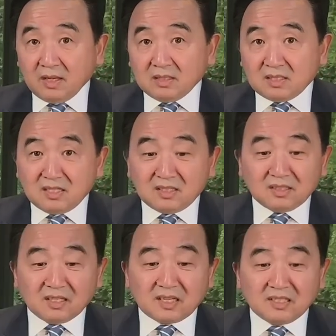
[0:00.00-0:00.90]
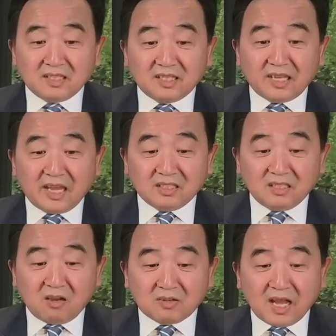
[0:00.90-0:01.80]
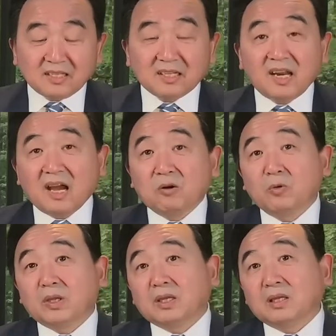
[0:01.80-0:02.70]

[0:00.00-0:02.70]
真正的看节点，你要看这个两会。